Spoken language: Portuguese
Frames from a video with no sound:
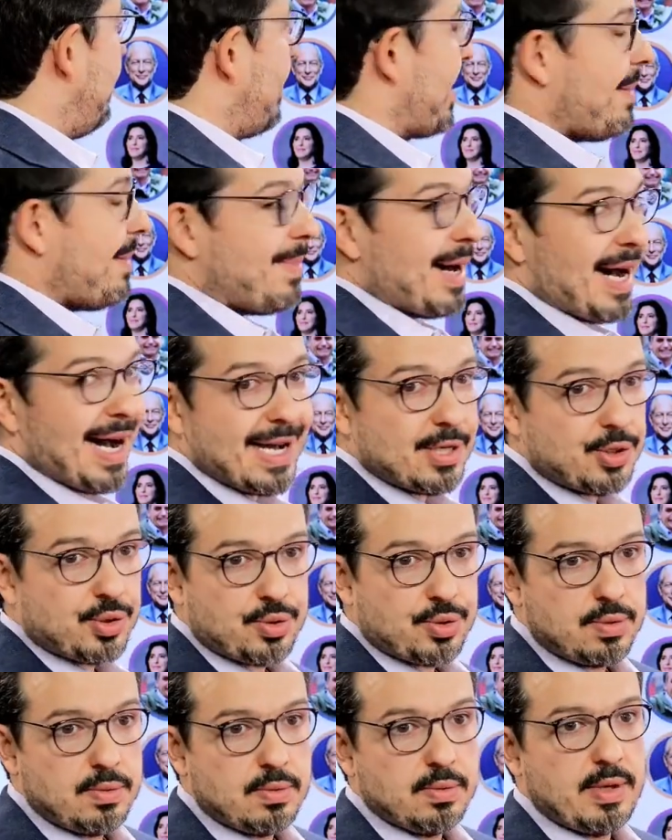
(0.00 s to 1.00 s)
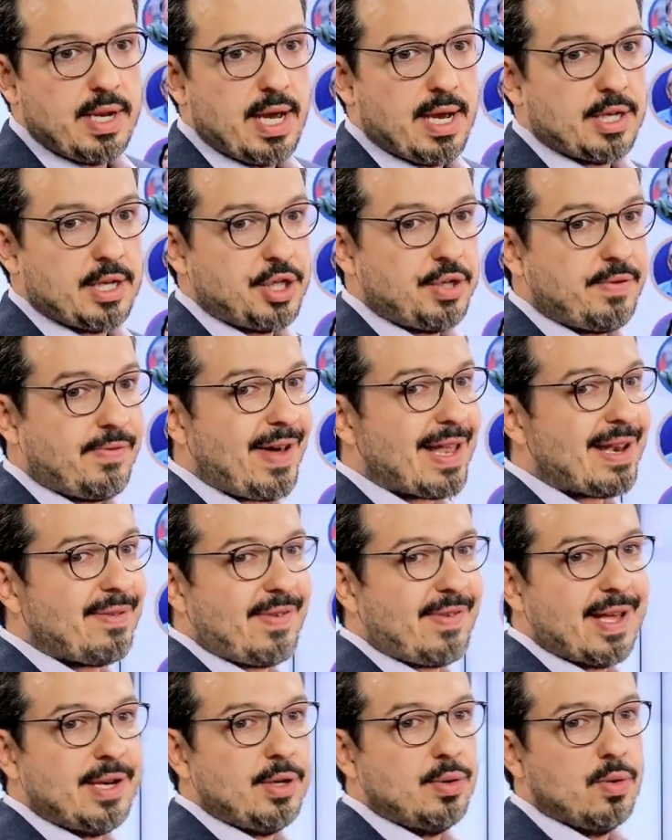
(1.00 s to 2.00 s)
para baixo, né? a gente fala
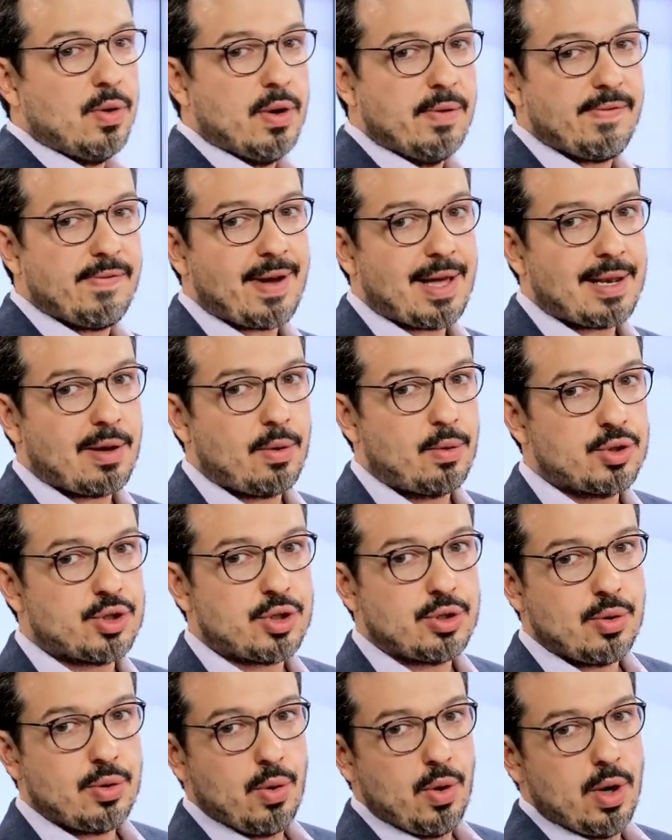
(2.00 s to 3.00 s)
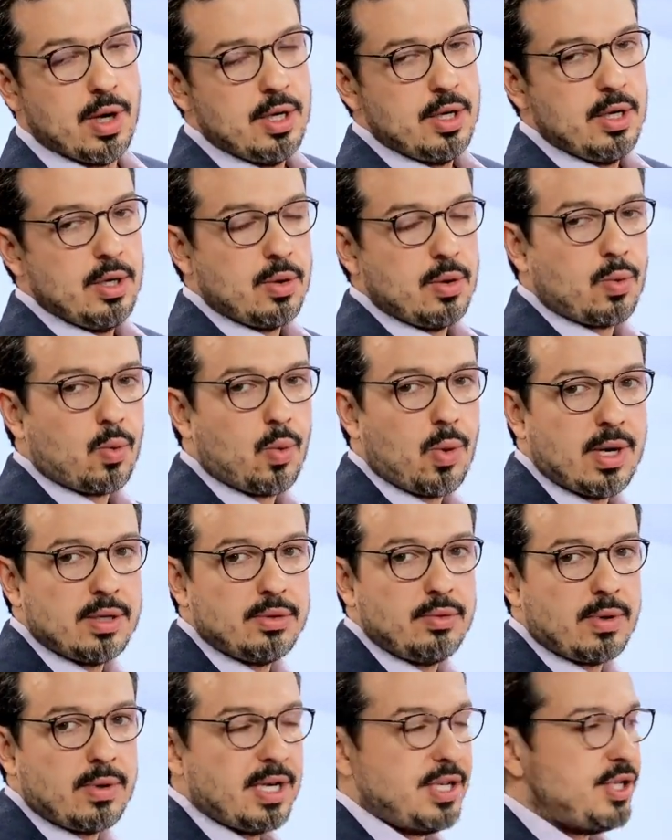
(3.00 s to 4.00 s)
variou, fala oscilou,
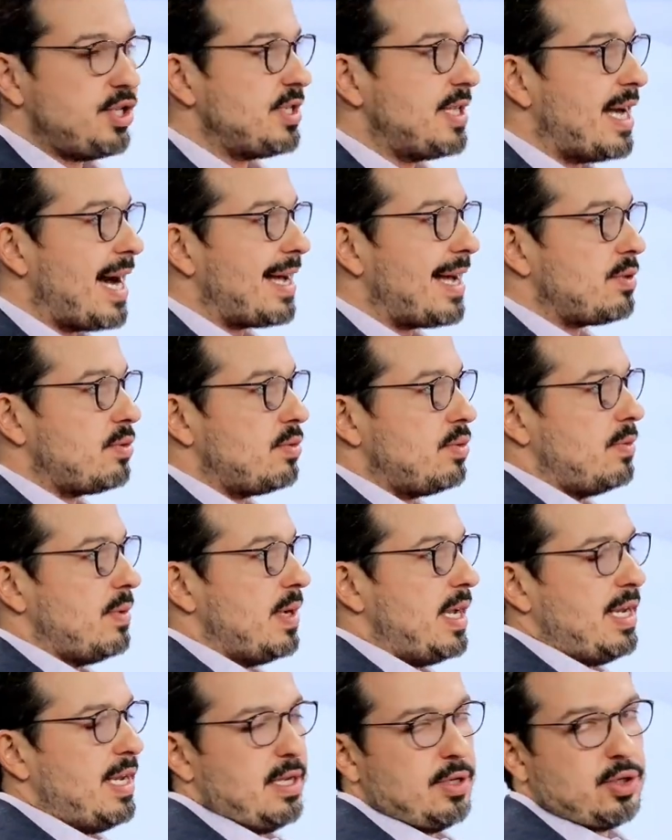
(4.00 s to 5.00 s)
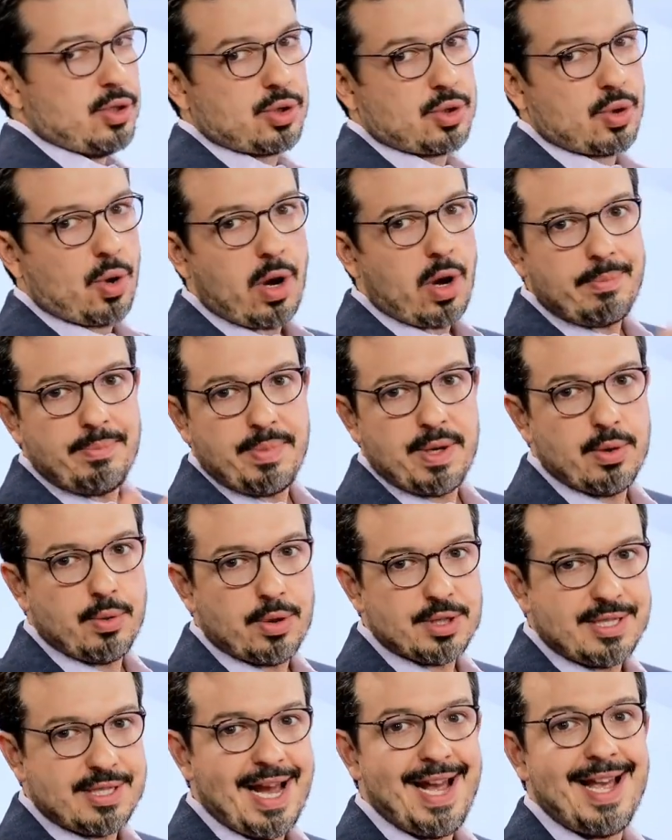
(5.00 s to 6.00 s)
quando o candidato ele sobe
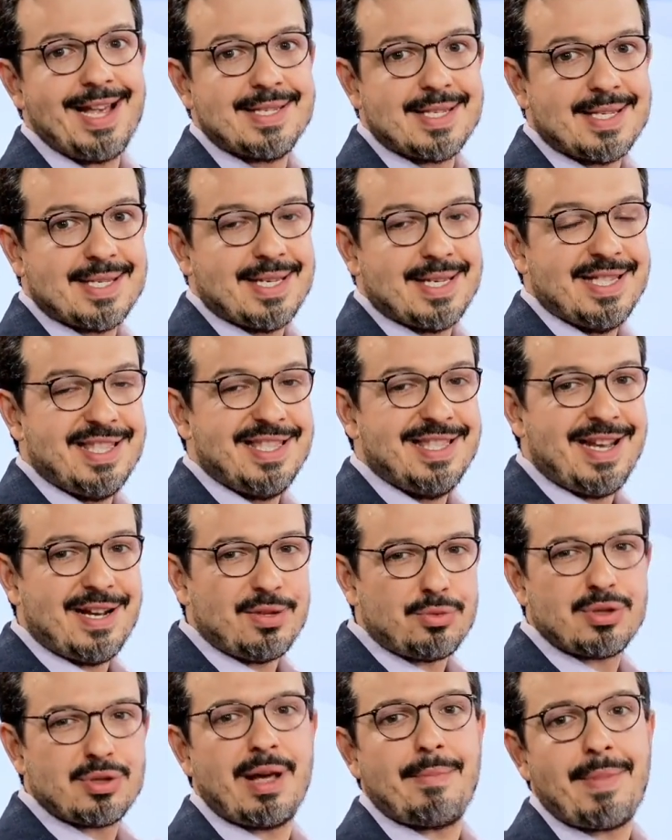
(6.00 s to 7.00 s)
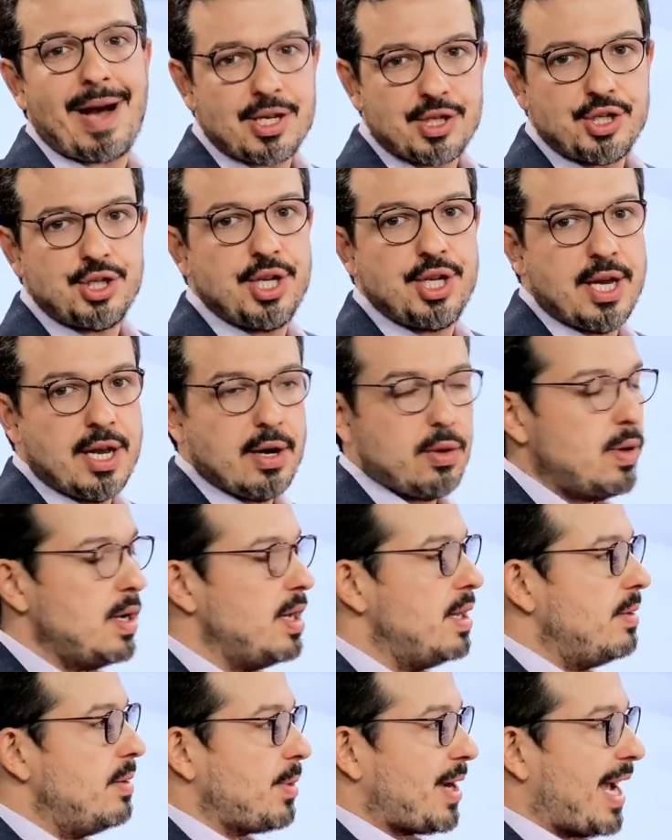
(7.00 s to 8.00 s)
ou desce dentro da margem de erro.
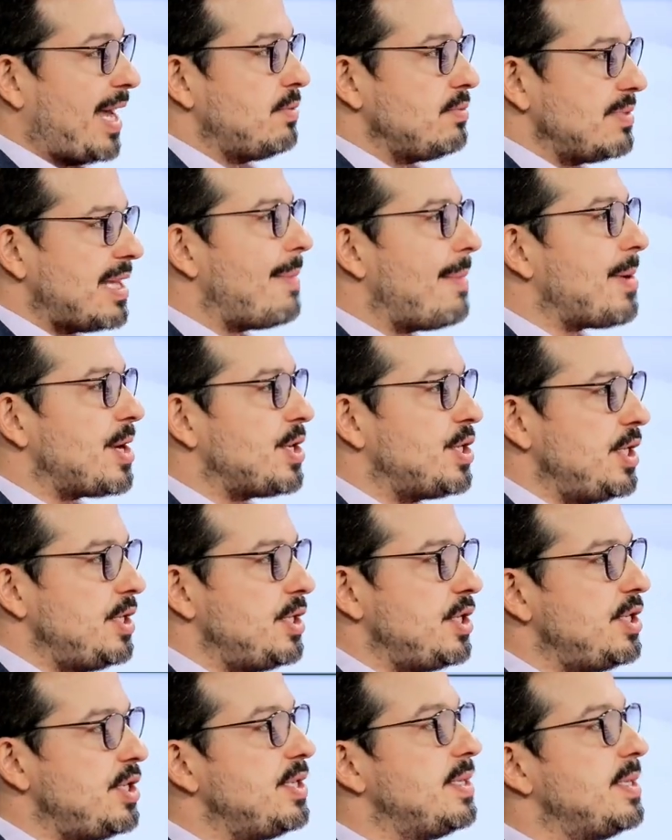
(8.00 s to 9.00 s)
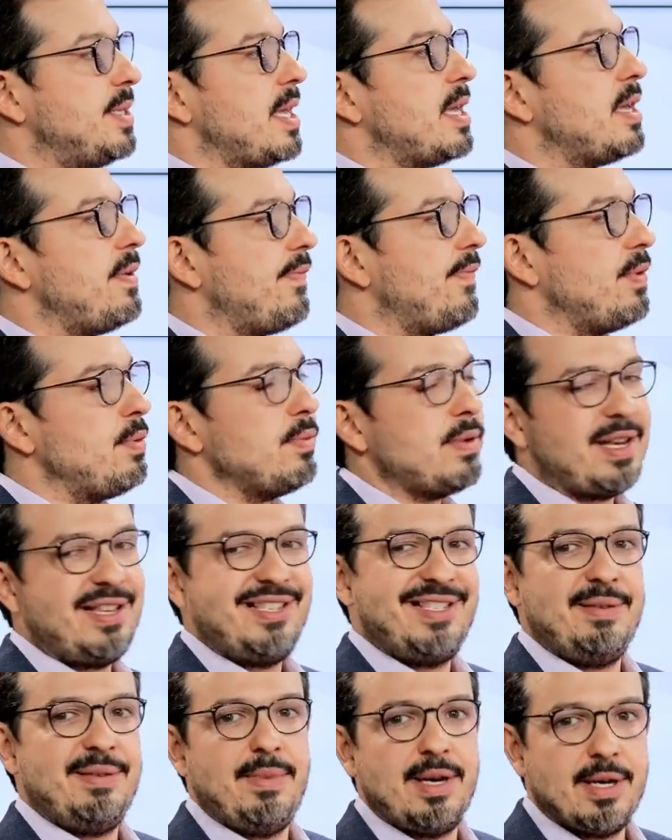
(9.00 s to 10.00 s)
Porque aí não dá para a gente dizer que foi um
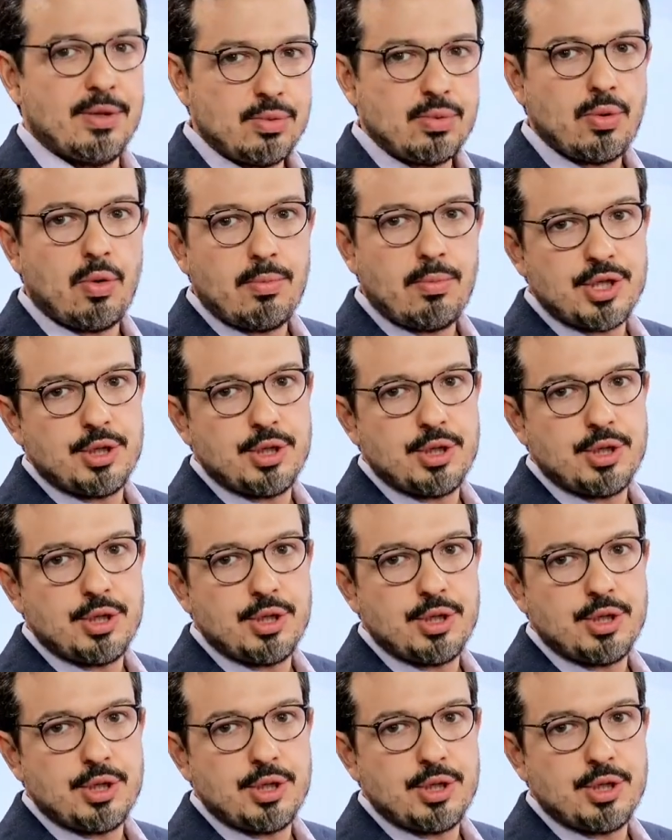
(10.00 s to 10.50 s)
crescimento ou uma